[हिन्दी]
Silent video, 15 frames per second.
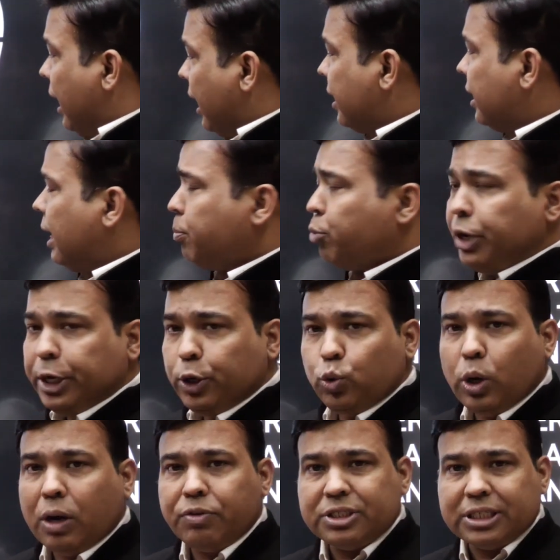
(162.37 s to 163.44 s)
अगर आपको ये
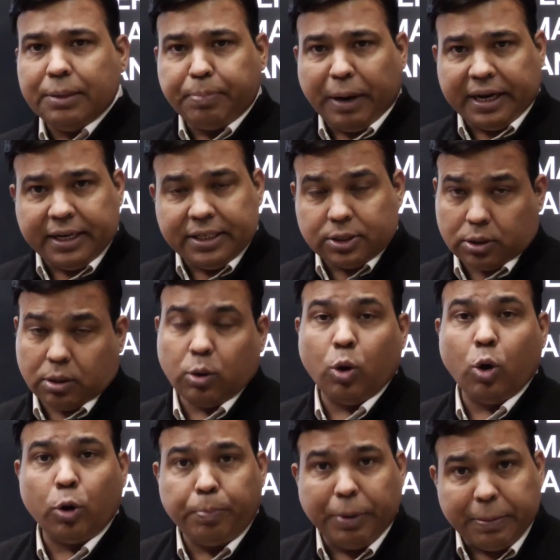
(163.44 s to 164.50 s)
टू आवर्स की प्रैक्टिस
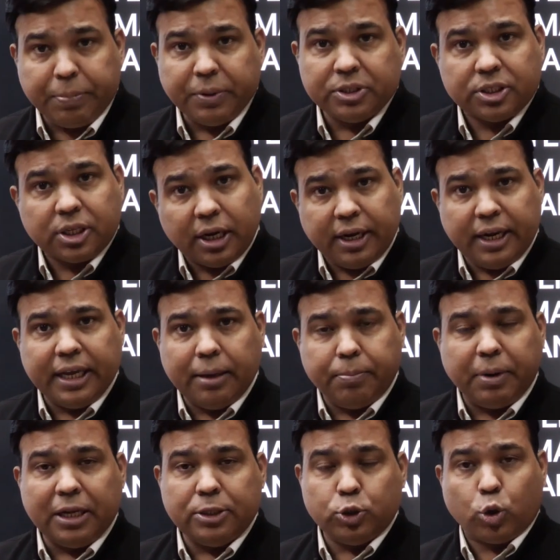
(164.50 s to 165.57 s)
और पेपर्स करने के
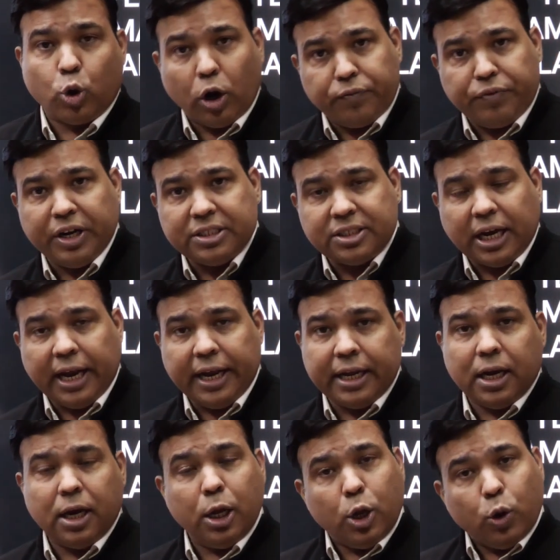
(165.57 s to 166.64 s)
बाद जो कॉन्फिडेंस
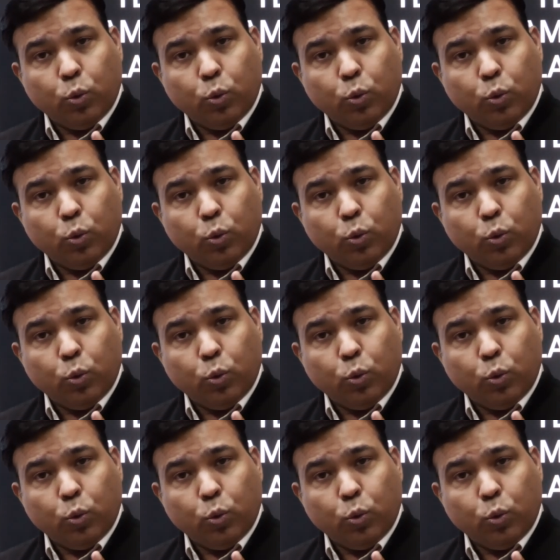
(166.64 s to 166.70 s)
आएगा